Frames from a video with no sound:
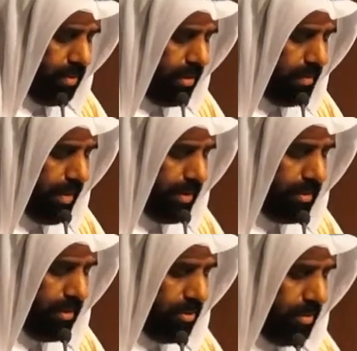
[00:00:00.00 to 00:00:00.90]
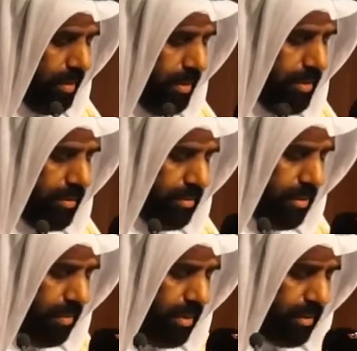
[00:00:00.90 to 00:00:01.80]
والحماية الاجتماعية
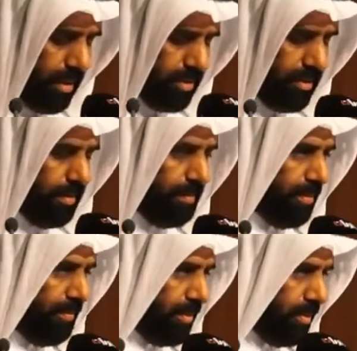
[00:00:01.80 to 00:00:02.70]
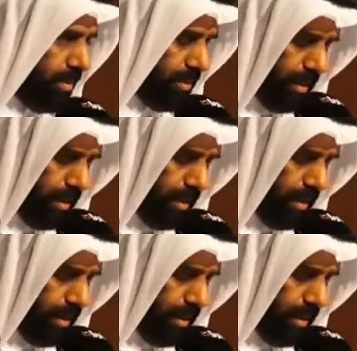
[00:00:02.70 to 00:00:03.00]
طويلة الأجل في دولة